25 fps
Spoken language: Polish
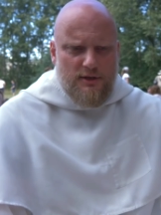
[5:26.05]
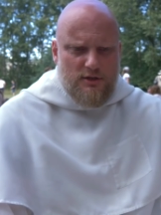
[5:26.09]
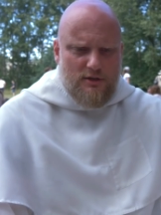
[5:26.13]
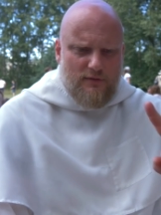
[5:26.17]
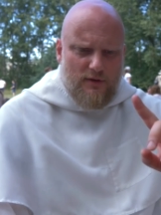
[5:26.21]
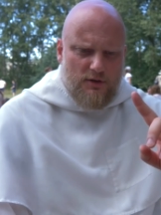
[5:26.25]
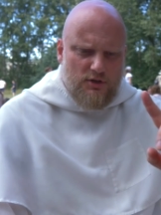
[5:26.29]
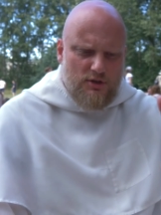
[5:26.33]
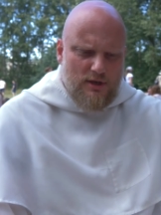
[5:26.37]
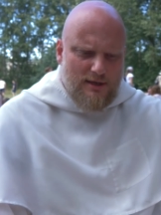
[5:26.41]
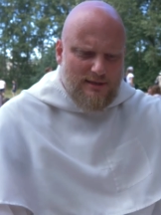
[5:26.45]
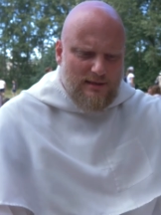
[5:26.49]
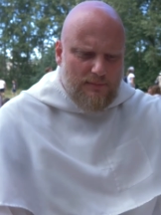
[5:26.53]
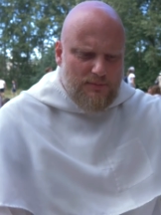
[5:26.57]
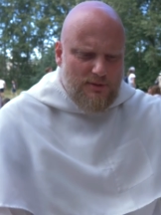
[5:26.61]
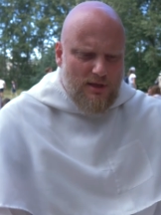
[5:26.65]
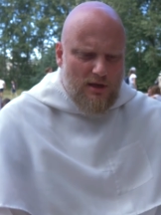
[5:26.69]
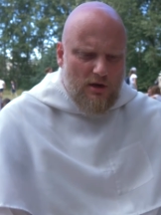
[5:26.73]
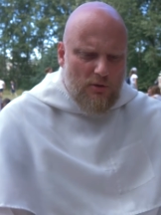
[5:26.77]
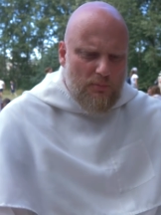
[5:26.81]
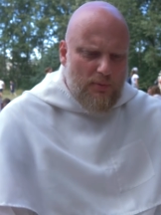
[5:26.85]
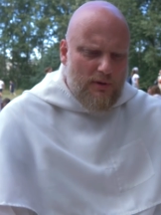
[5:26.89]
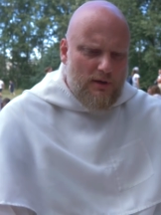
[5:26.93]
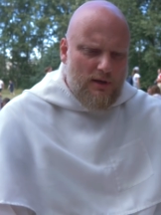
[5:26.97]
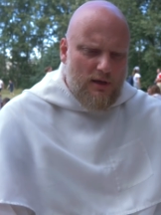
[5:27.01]
Zobaczcie, jak
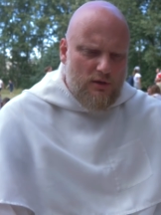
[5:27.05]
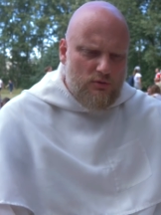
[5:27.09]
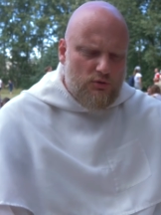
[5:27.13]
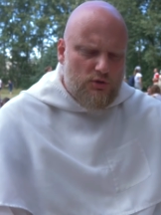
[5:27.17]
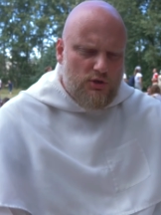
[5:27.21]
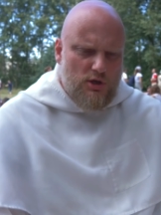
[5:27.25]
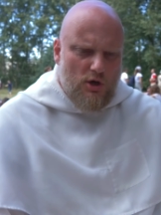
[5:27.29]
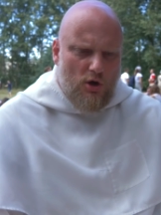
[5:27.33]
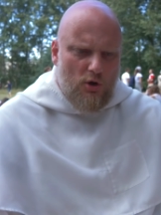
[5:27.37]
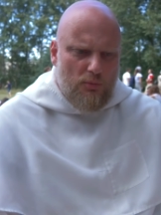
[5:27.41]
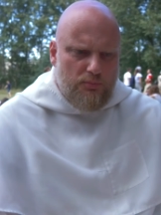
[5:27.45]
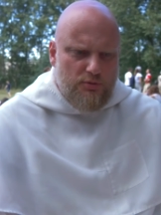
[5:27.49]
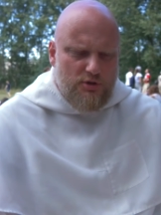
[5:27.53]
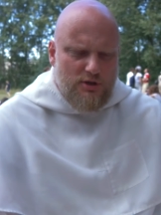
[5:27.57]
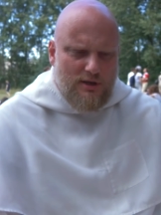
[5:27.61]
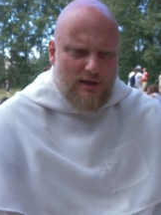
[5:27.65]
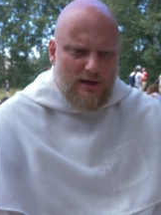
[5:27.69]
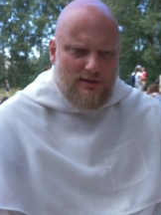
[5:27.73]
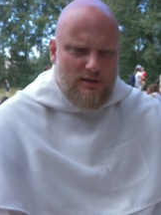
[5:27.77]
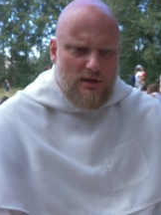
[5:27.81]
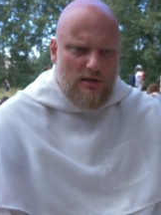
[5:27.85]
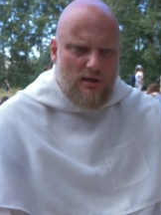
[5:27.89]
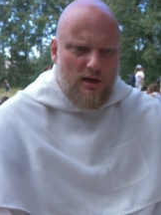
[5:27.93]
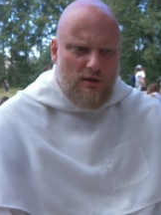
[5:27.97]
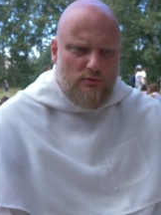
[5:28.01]
zapytano Pana Jezusa o
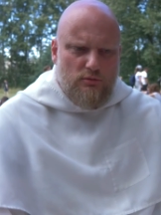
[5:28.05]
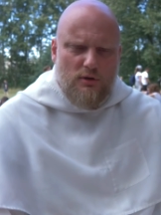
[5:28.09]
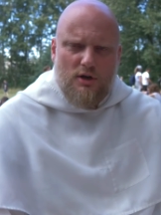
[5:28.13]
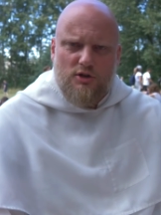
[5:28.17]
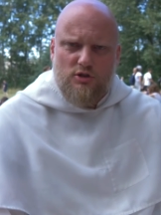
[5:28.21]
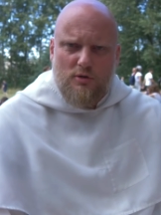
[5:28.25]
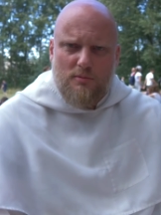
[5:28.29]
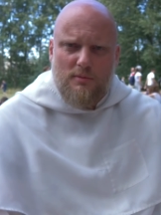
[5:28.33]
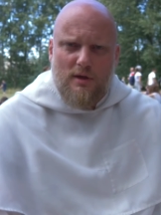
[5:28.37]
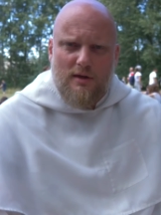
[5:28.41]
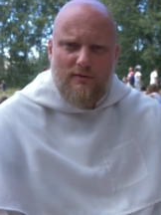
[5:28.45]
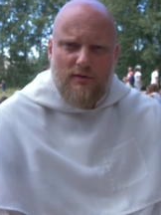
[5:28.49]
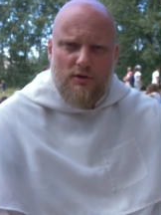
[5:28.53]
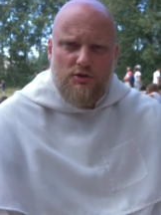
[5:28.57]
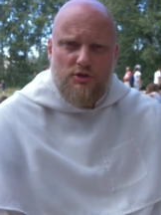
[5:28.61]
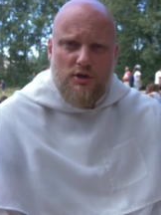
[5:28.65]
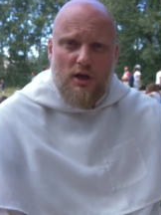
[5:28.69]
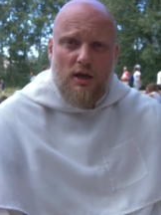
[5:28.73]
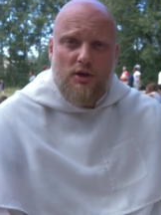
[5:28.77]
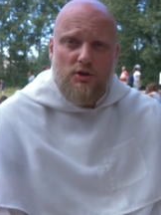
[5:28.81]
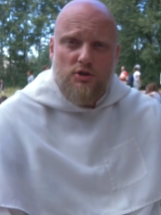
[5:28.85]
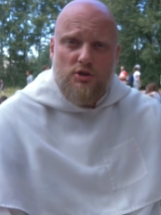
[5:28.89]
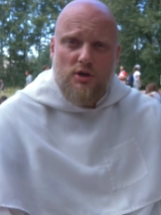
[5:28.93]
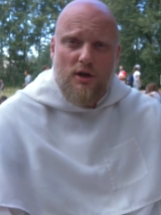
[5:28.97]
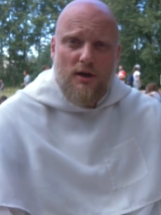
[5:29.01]
przykazania, które są
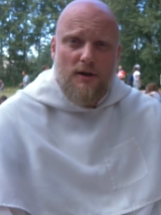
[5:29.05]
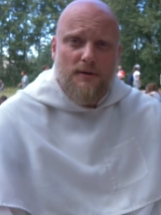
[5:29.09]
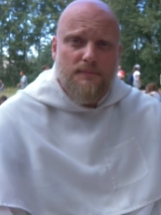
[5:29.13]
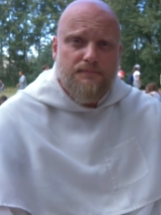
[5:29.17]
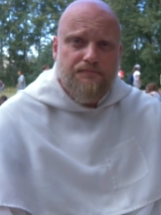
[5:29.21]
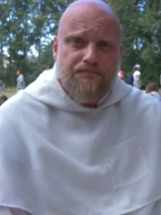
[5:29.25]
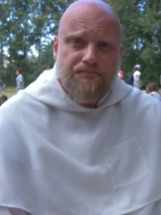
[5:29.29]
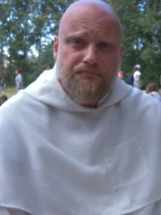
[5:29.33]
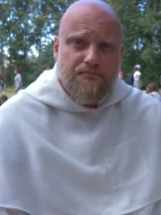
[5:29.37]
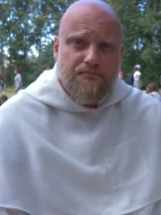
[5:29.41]
najważniejsze,